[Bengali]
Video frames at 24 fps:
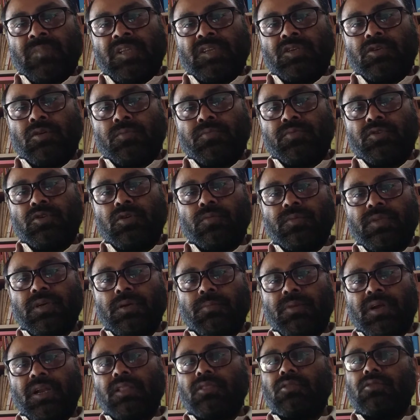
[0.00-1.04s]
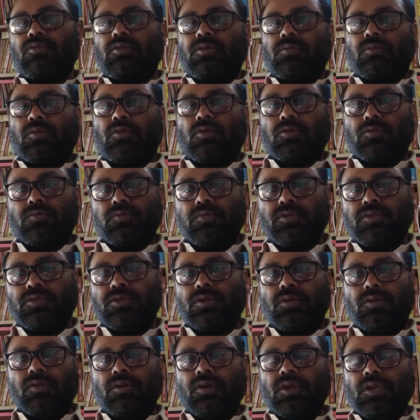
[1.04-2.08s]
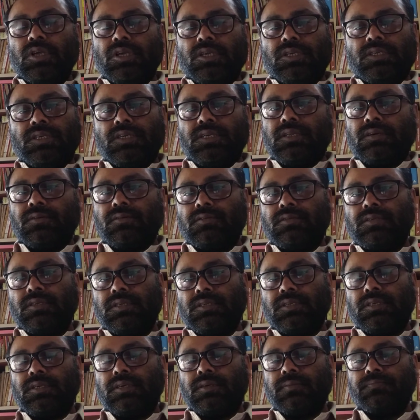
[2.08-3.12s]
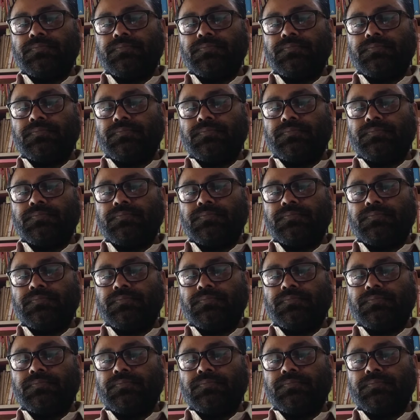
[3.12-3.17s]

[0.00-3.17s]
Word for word: সব সবথেকে মারাত্মক এবং অদ্ভুত ছিল সেটা হচ্ছে যে